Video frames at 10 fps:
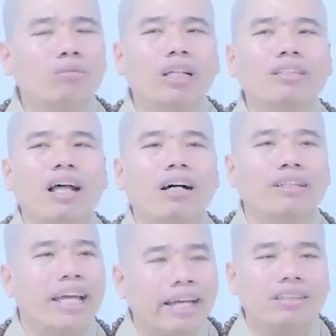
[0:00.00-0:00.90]
sống những thời
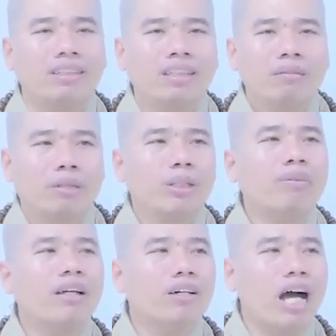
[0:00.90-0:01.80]
gian mà chúng
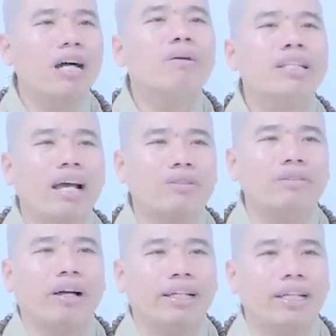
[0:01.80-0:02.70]
ta được ở bên nhau
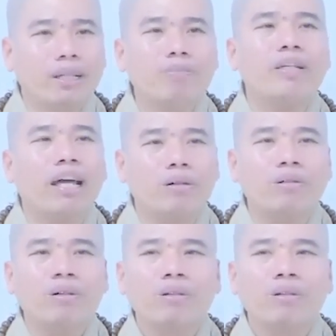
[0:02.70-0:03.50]
như vậy để giúp nhau